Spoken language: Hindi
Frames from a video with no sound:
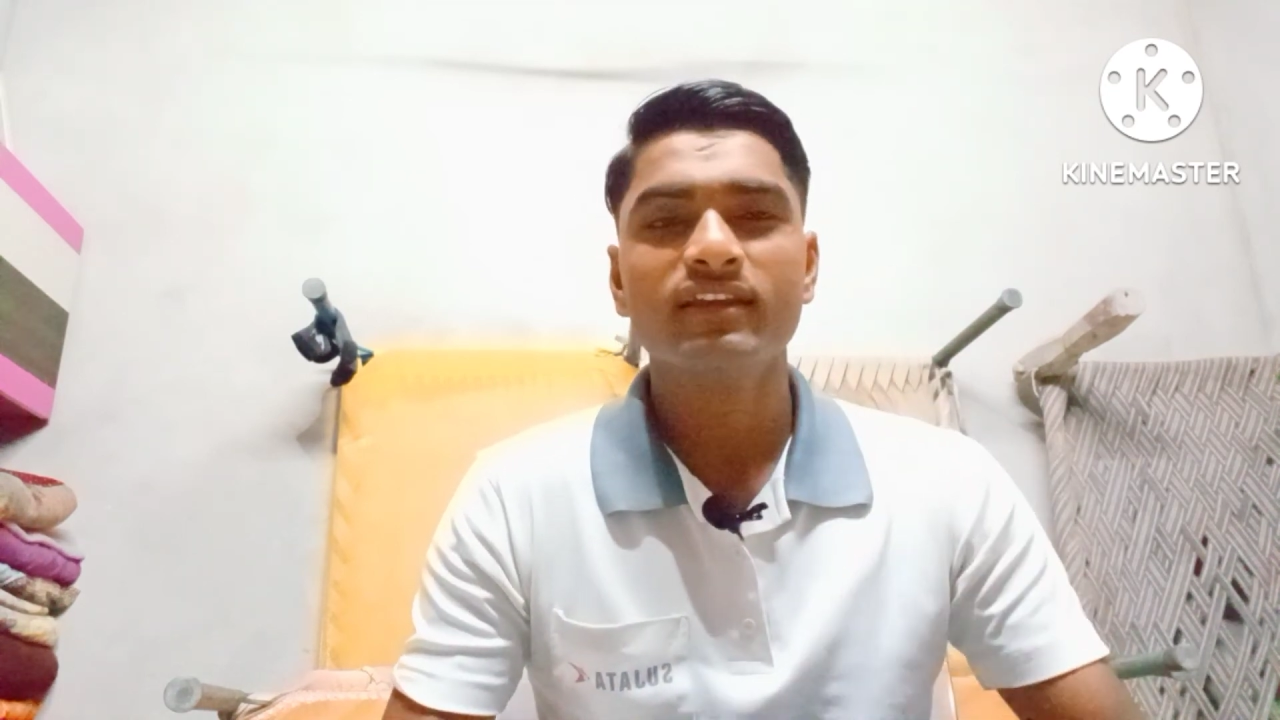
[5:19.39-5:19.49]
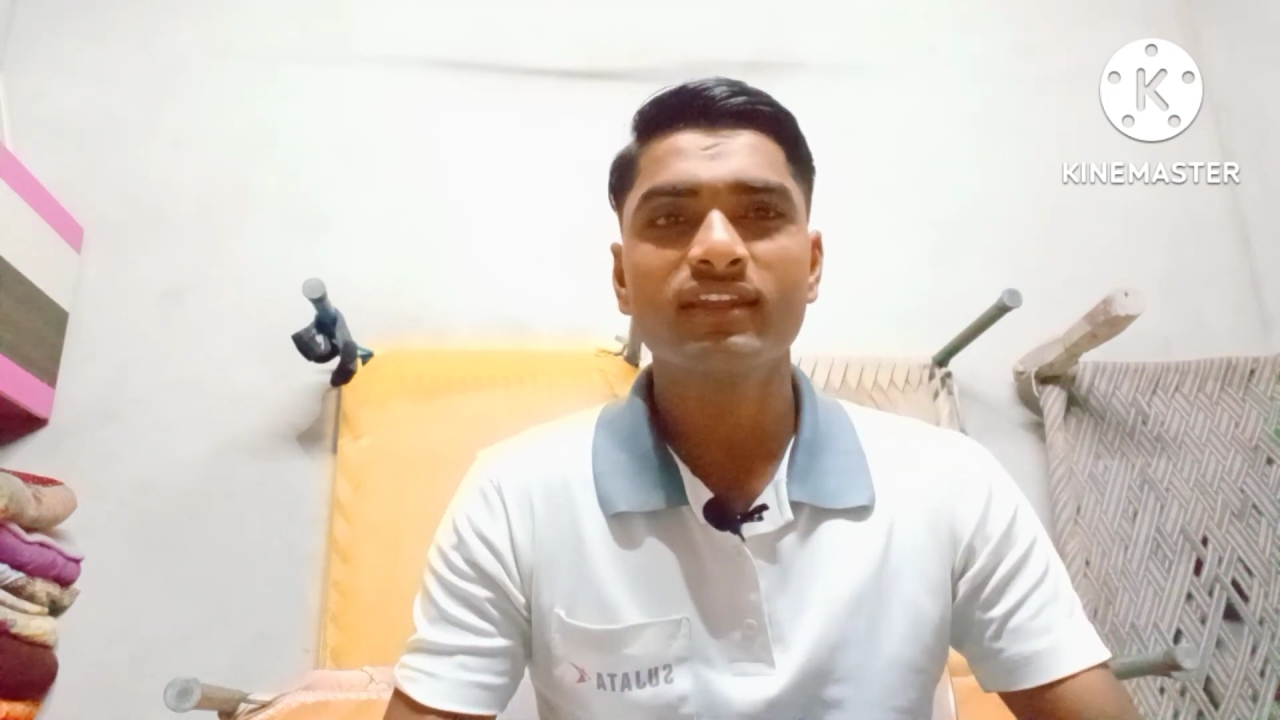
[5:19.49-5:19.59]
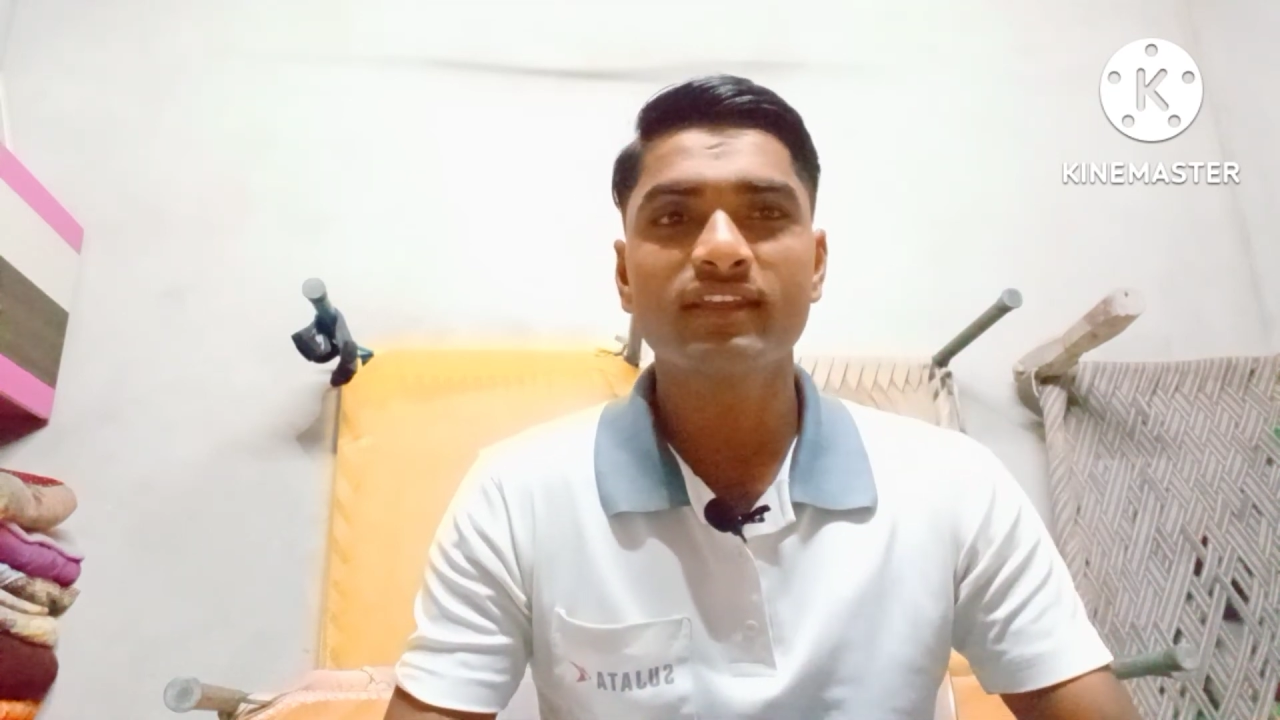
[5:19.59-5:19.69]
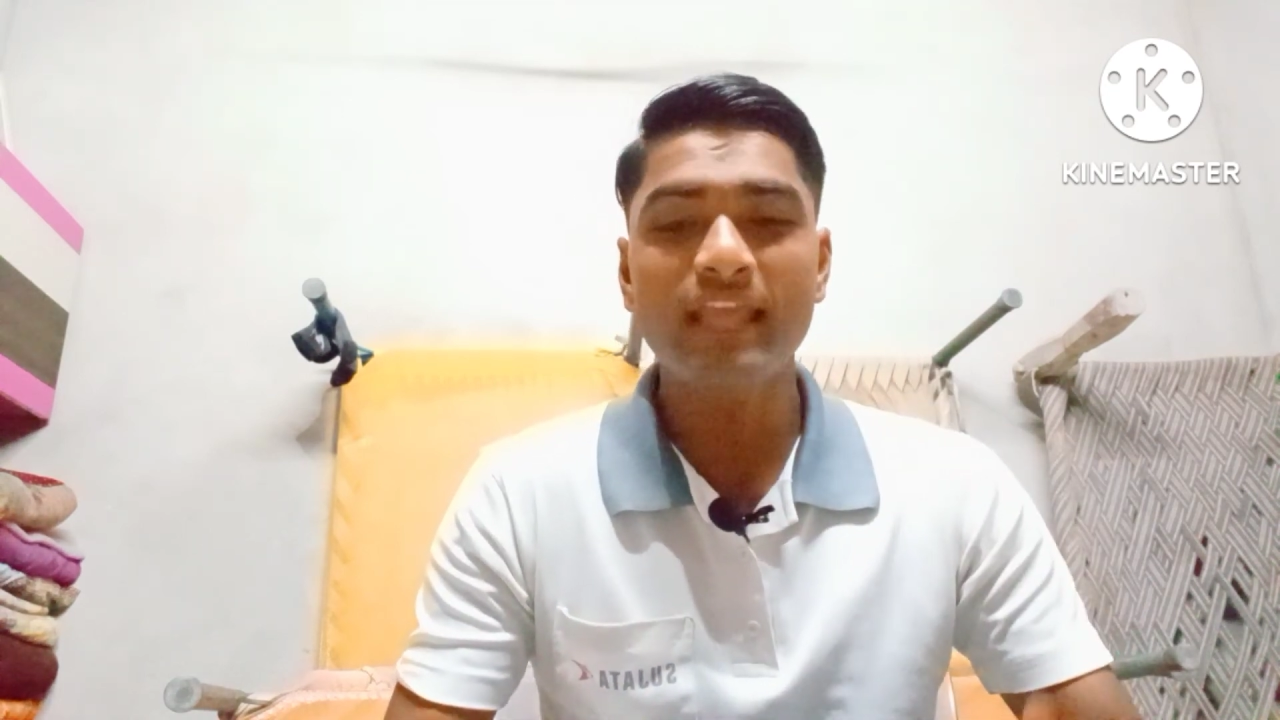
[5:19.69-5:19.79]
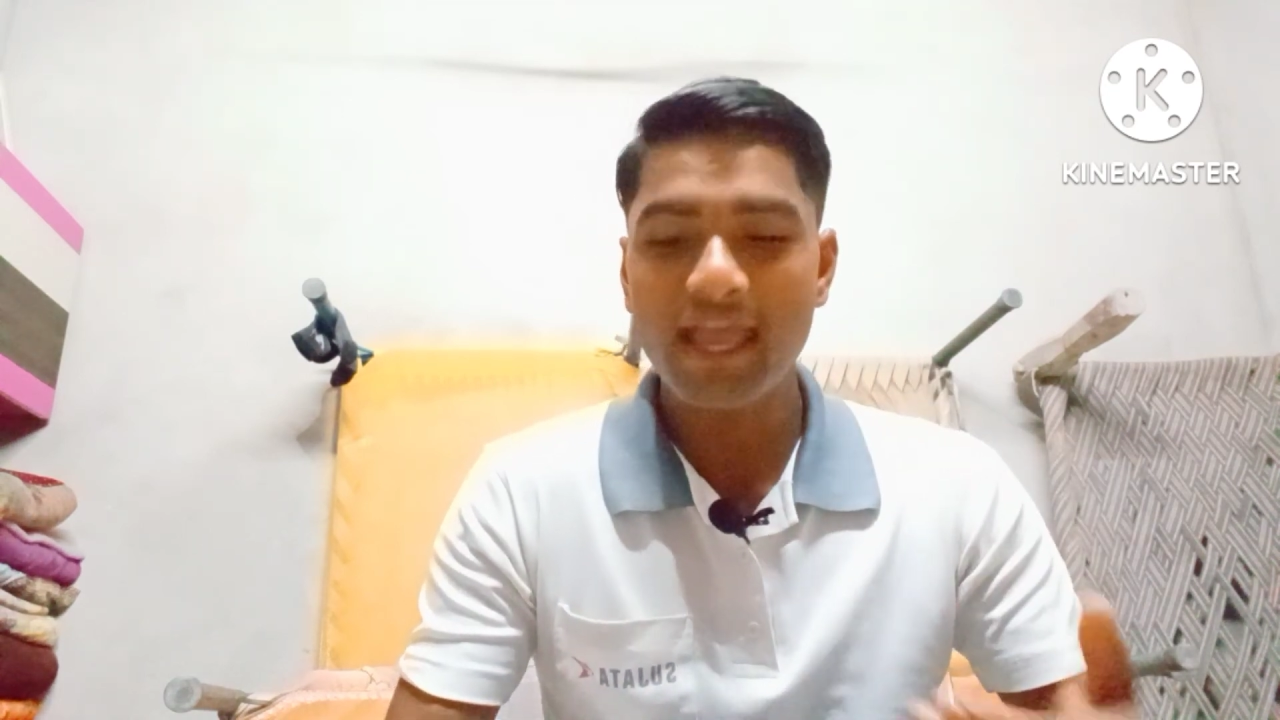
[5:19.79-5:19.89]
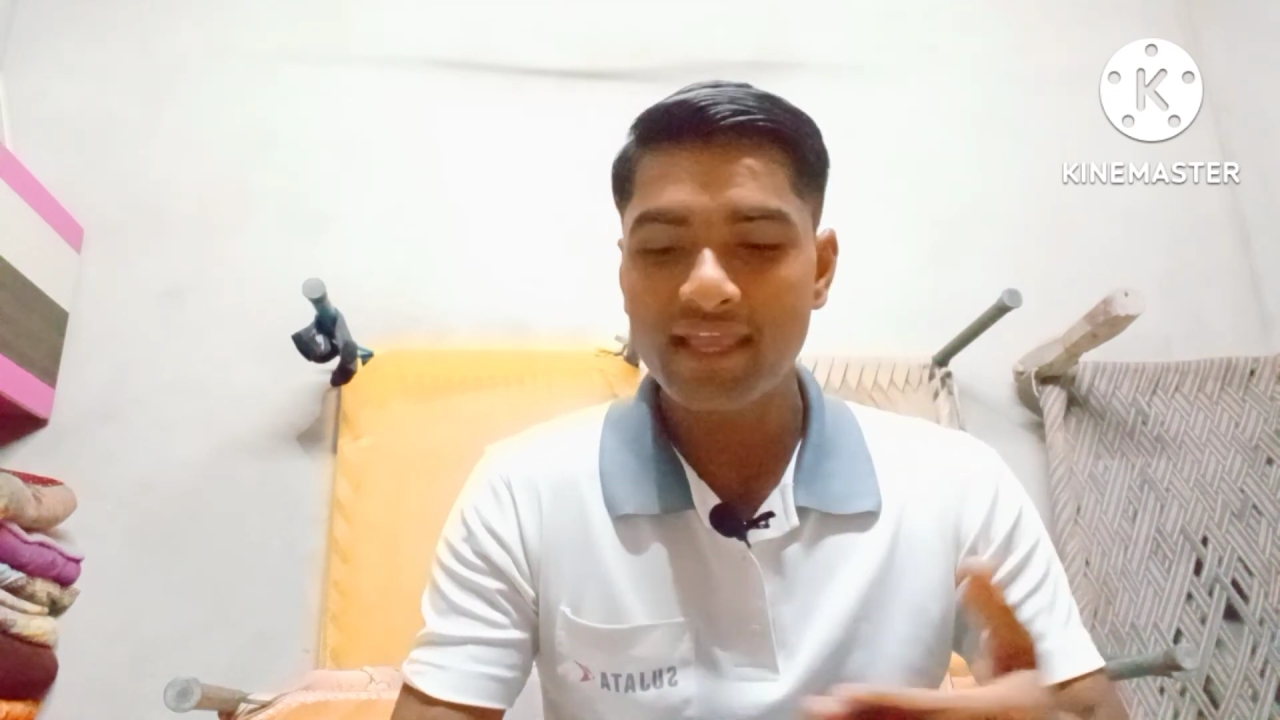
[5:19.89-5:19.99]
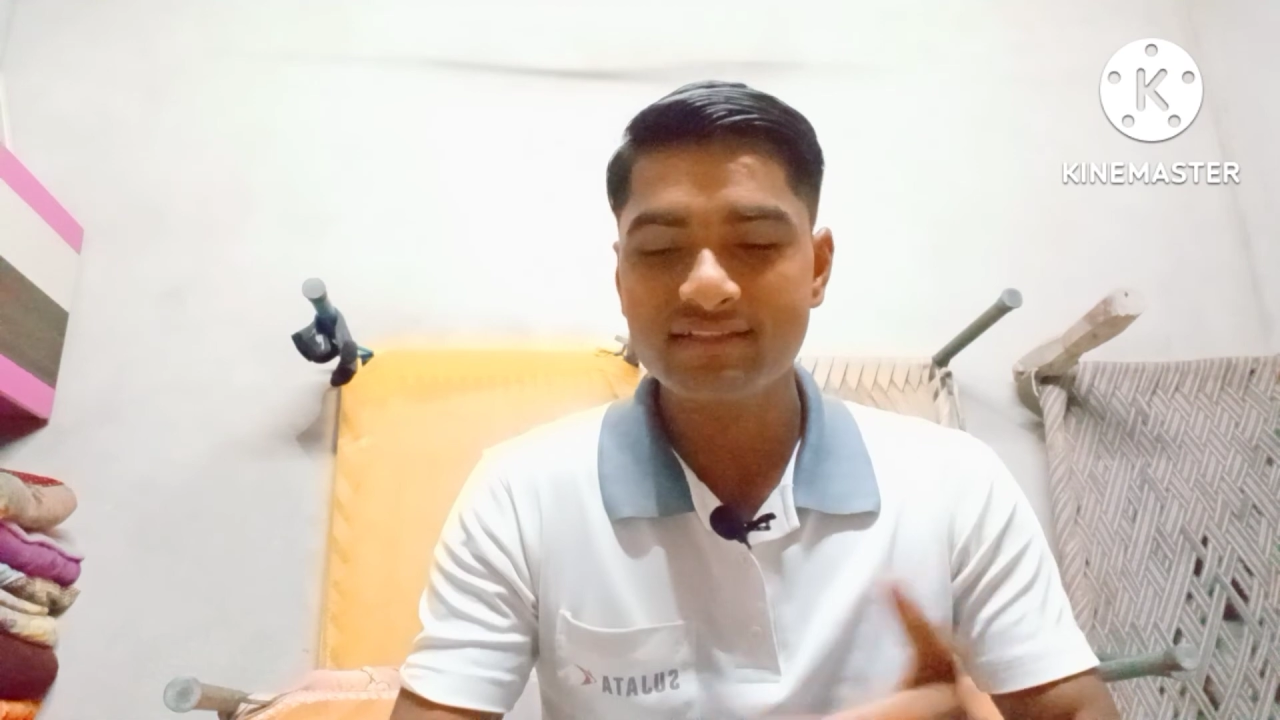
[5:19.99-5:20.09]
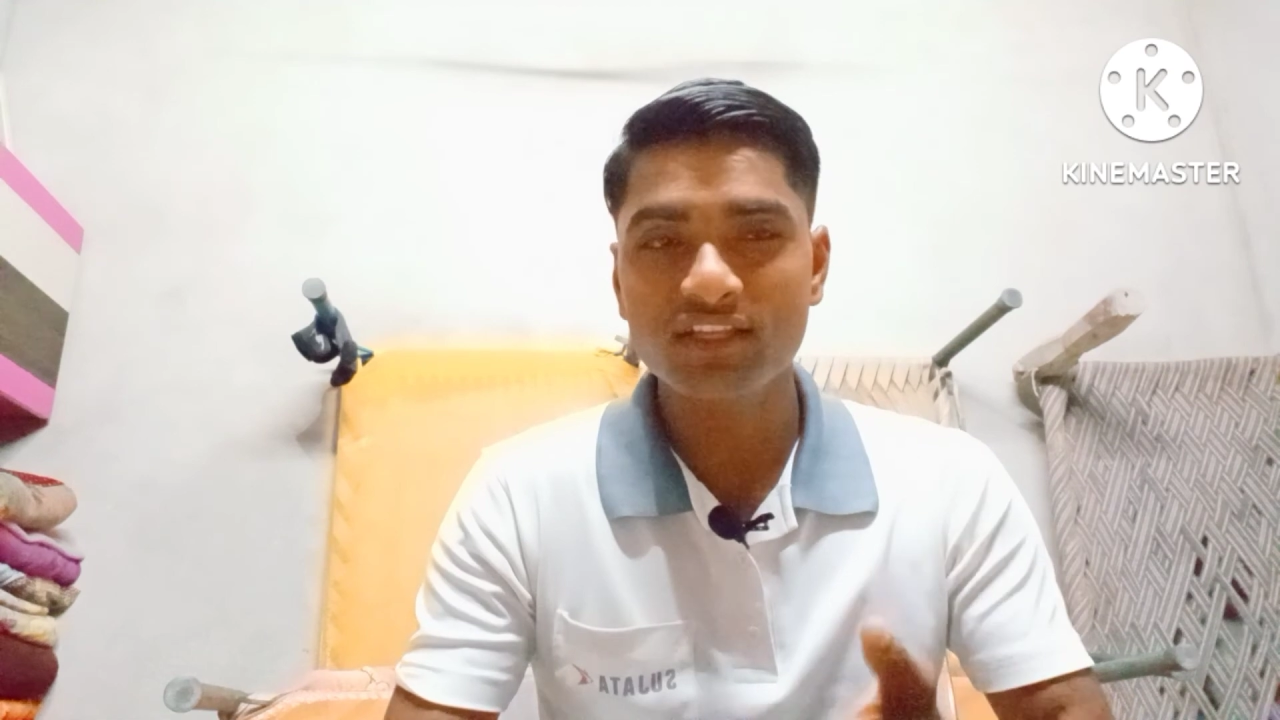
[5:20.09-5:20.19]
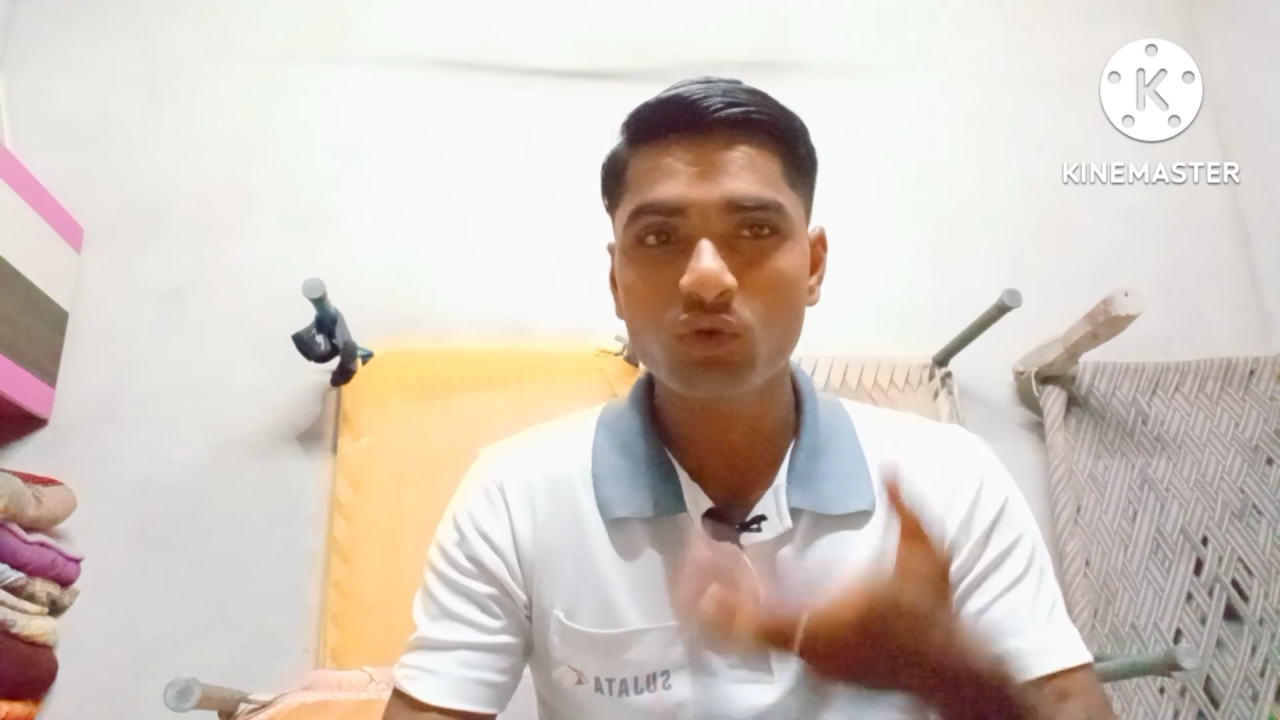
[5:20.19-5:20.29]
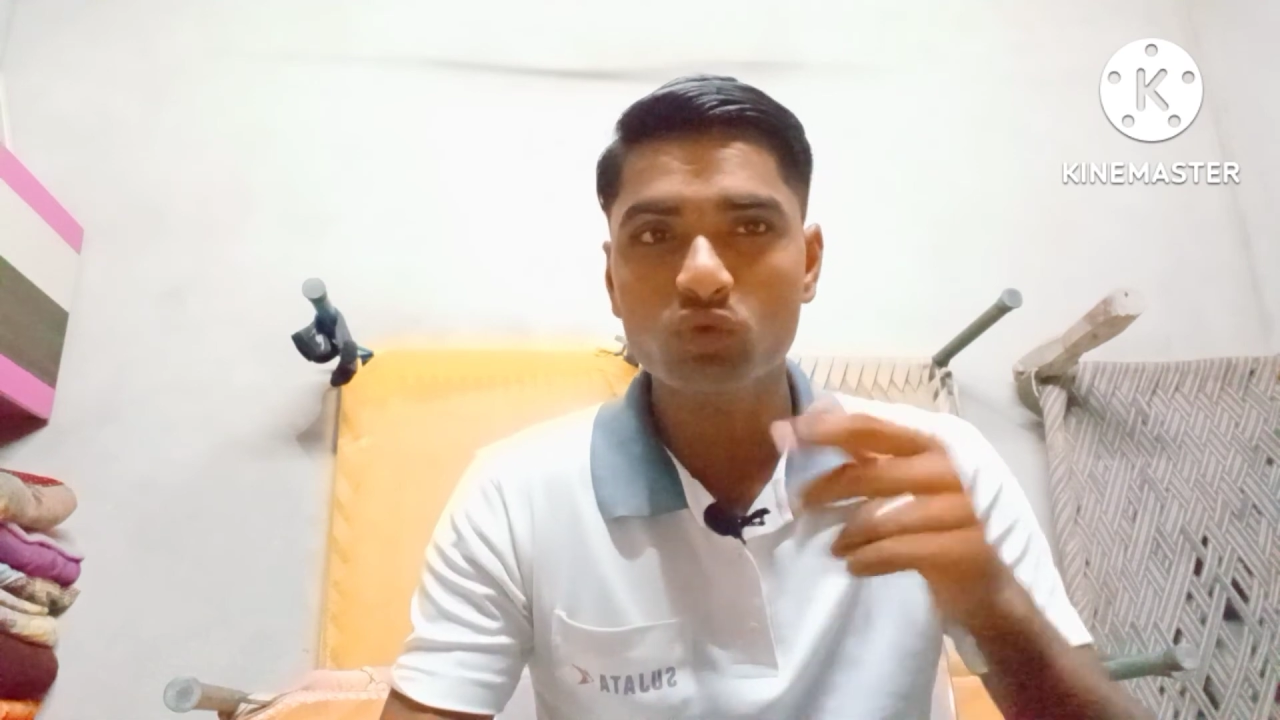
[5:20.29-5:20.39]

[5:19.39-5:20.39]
कि क्या है इसके तो